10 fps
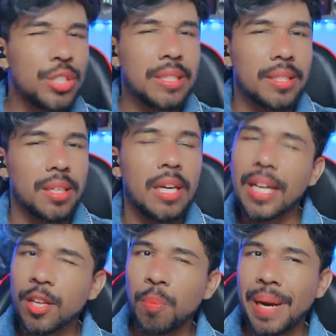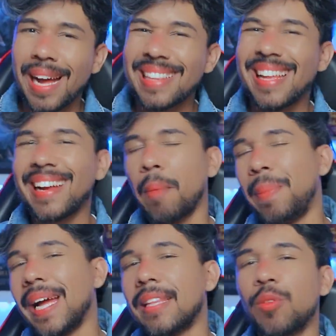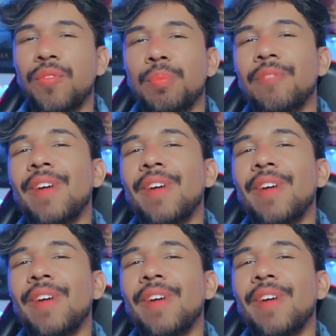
teaser, já deu pra catar que a pegada do filme